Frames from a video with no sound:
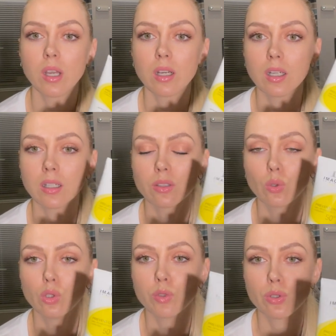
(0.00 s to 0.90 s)
а,
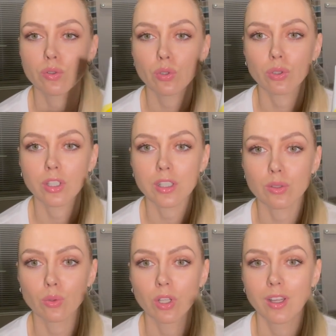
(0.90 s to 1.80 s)
откуда у меня еще девчонки есть
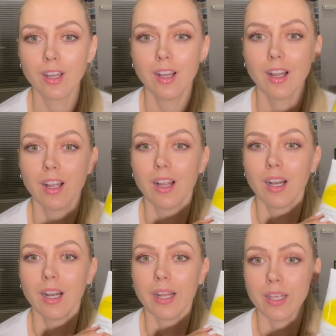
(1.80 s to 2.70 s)
тут.
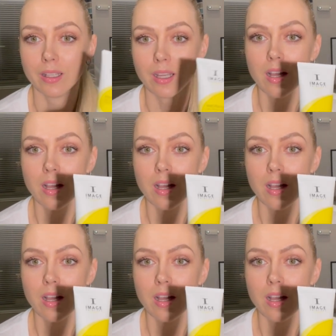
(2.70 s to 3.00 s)
Это